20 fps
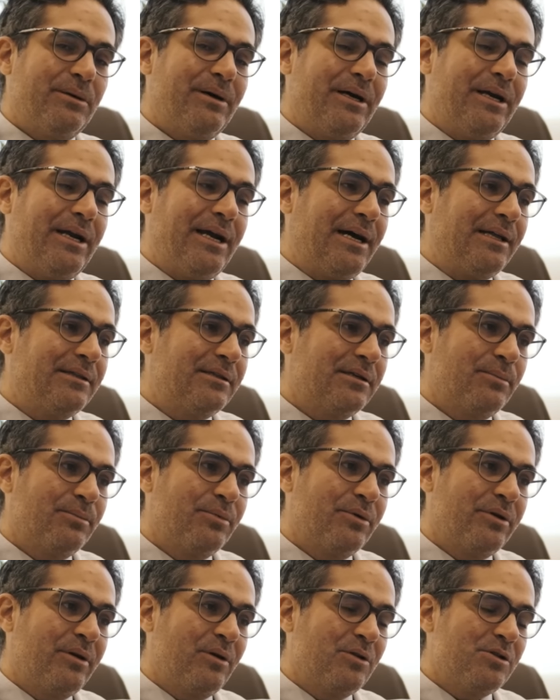bariátrica?
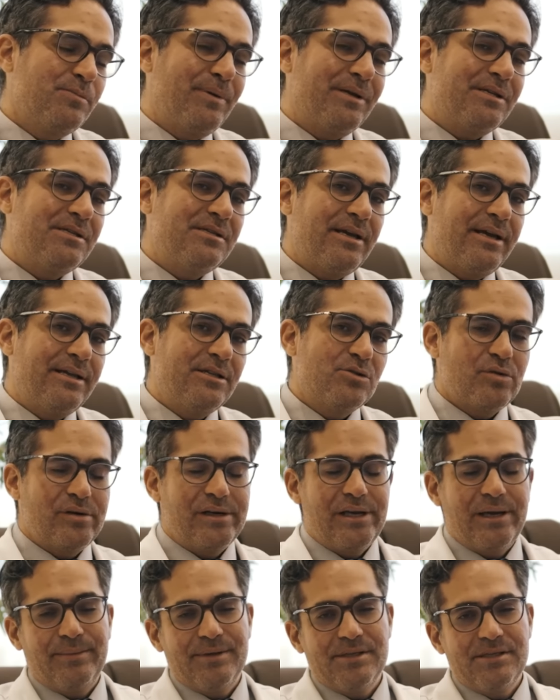Porque os pacientes
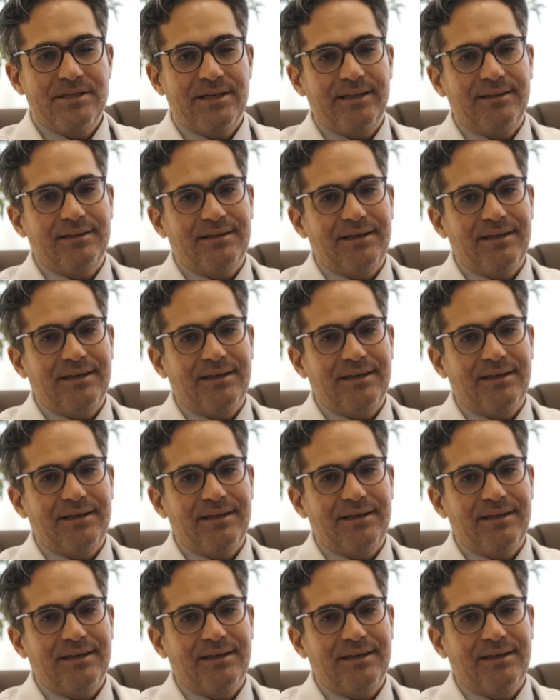com IMC